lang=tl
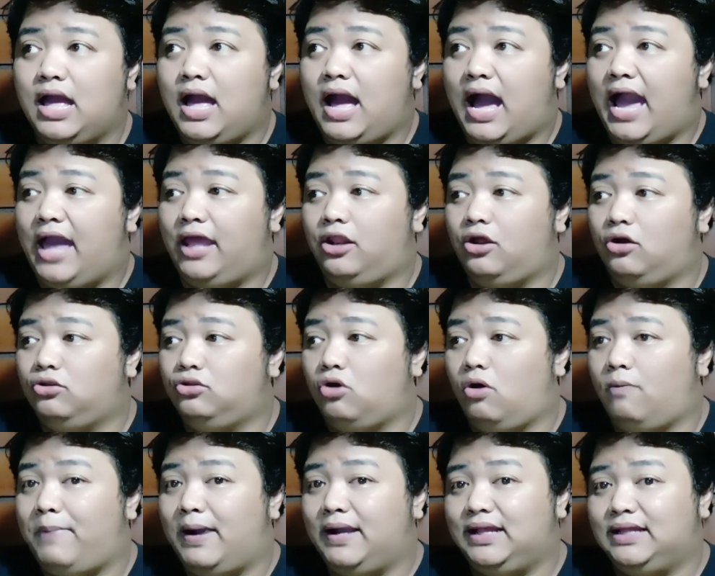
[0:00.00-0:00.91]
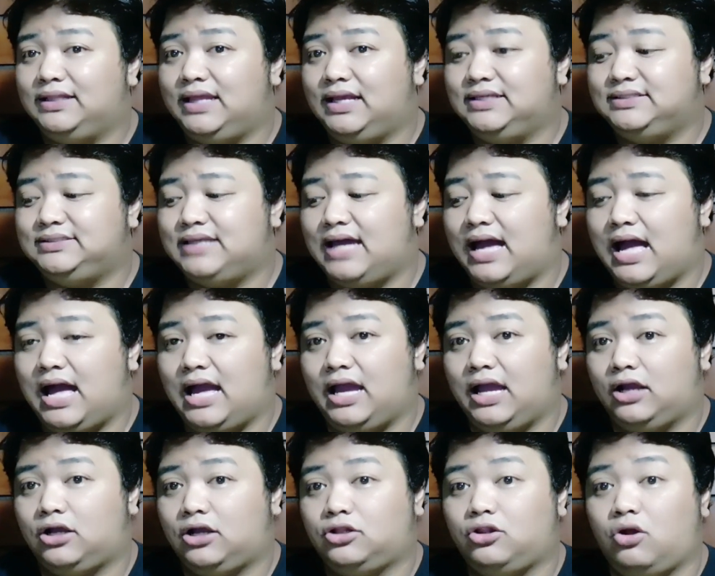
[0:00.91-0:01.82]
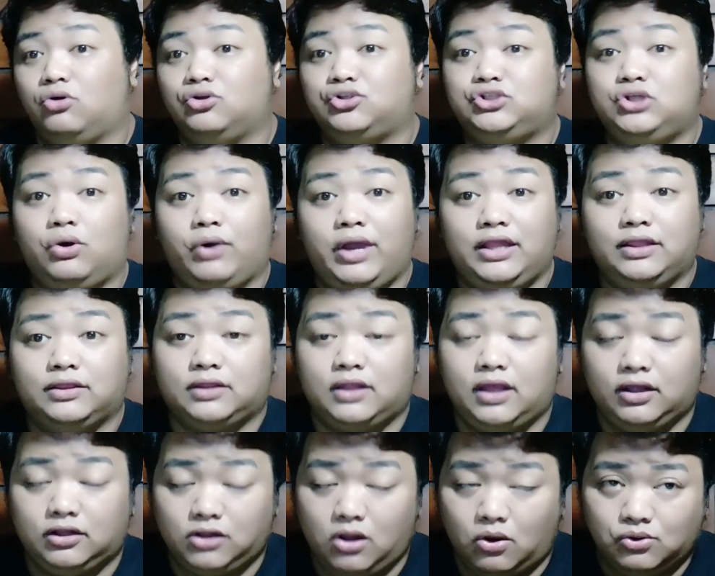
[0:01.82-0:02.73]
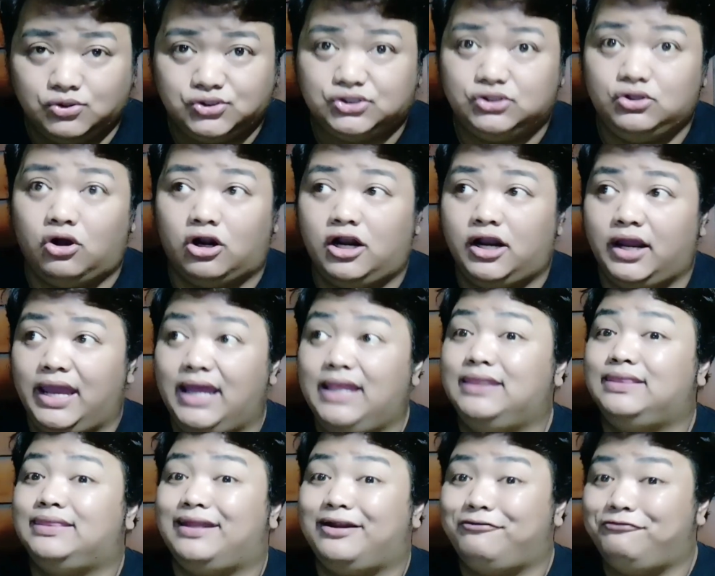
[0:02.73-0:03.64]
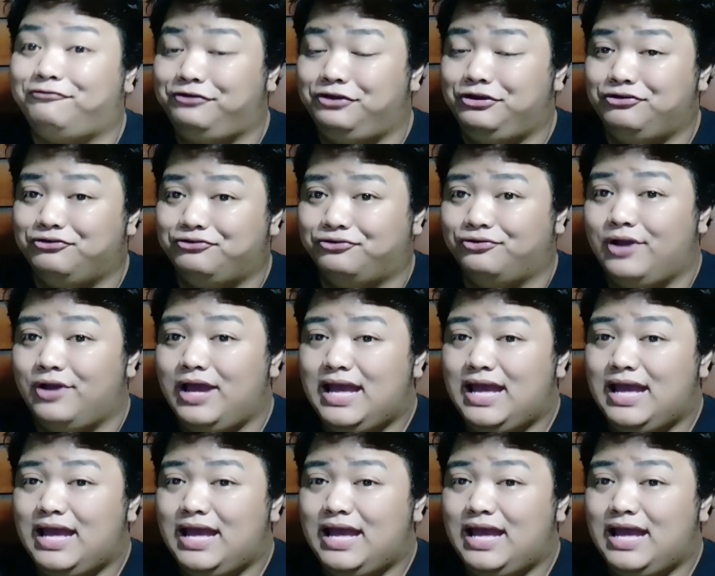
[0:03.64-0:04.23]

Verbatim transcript: I don't know pagdating sa close to in, closed door interview.